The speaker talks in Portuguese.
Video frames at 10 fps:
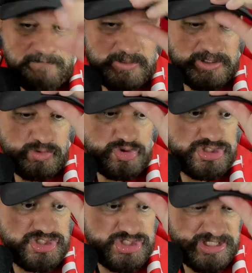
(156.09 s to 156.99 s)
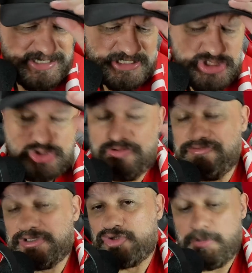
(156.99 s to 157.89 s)
que os dias do
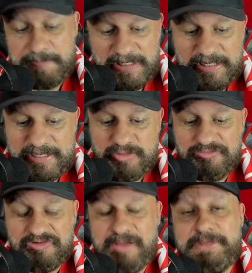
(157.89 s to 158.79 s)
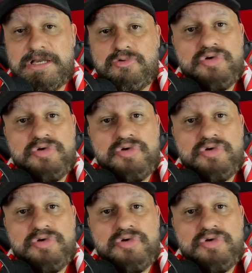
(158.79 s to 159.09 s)
Vitor Pereira no Flamengo